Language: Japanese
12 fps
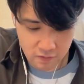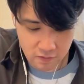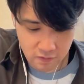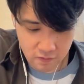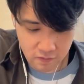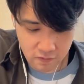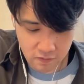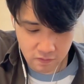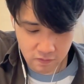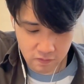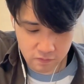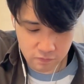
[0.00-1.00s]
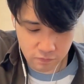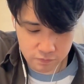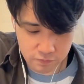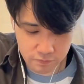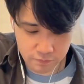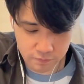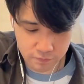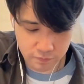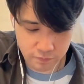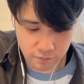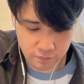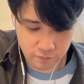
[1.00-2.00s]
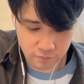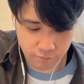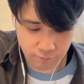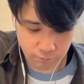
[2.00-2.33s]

えー、すごいすごいすごいすごい。